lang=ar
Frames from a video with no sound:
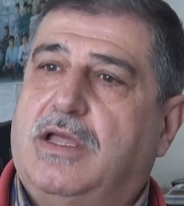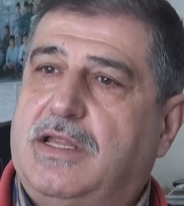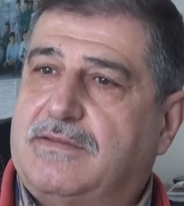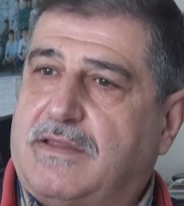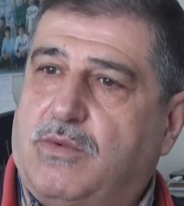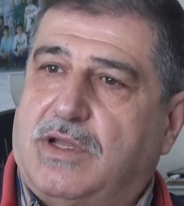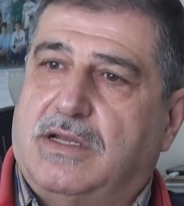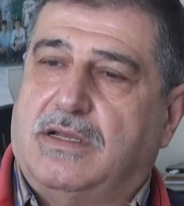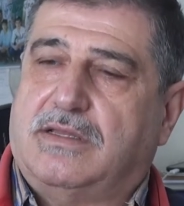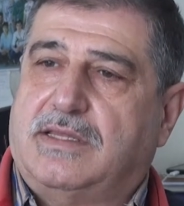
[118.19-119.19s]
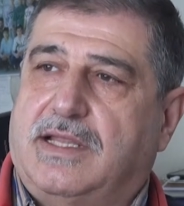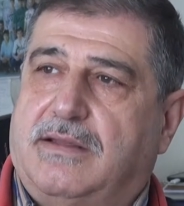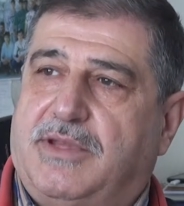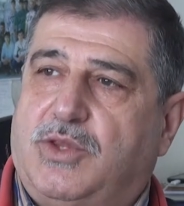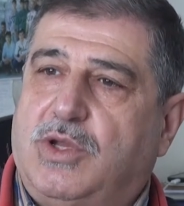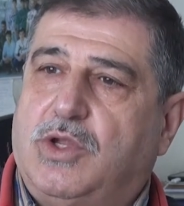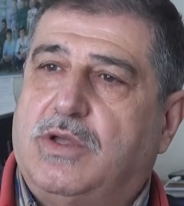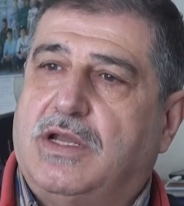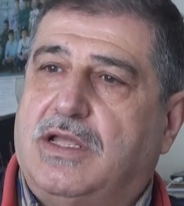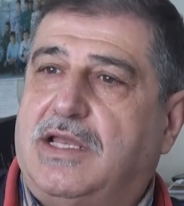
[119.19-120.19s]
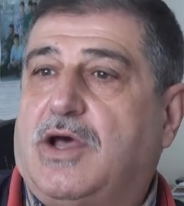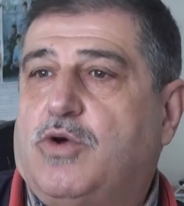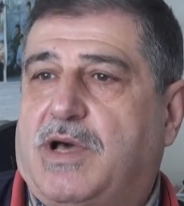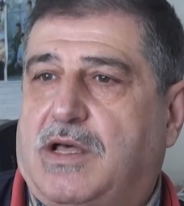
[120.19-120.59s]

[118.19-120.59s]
يتطور بالدول الاخرى لا هو